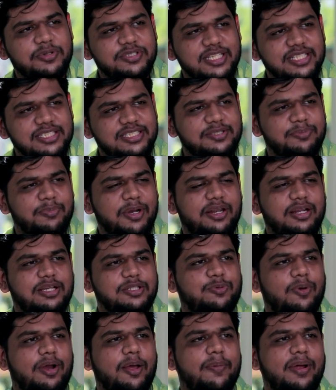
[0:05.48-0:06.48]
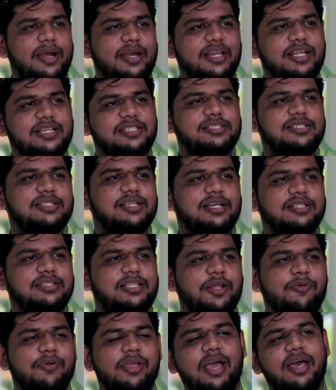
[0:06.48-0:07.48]
பிரசன்ஸ் மெட்ராஸ் வரா மேட்ரிக்ஸ்
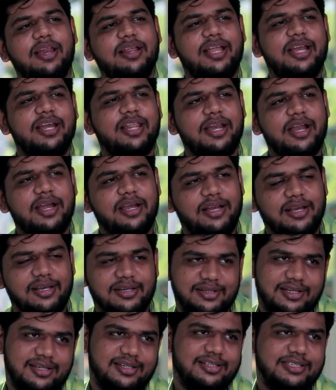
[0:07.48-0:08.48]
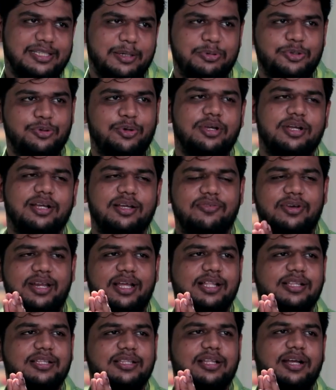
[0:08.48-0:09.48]
திருவையார் இன்டர்நெட்டில் இந்த எபிசோடுக்கு
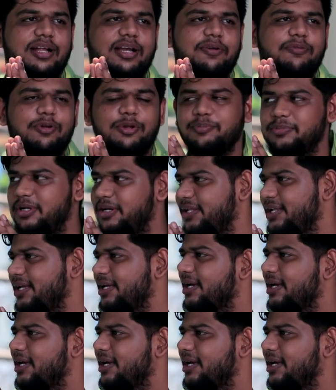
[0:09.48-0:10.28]
வருகை தந்த அனைவருக்கும் நன்றி